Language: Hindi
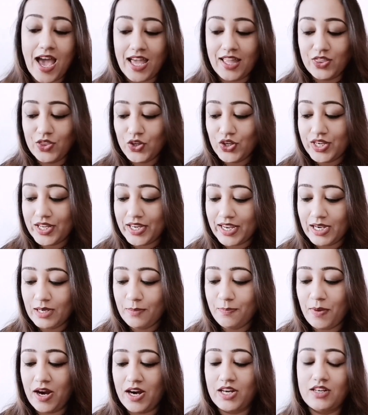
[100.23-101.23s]
एंड द
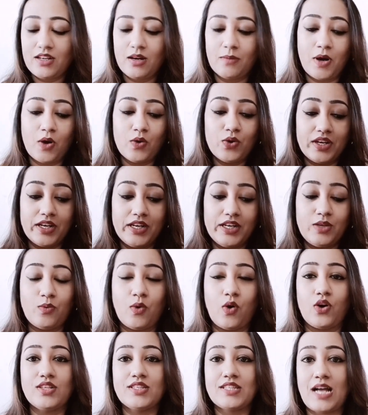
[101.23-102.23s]
ग्रेट पार्ट अबाउट
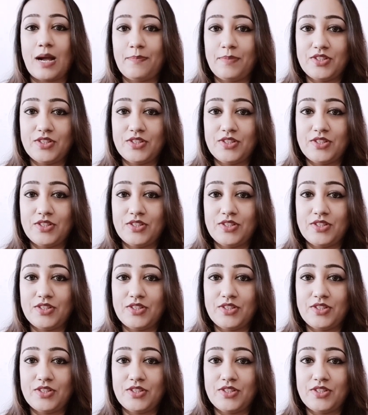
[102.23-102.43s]
इट वॉज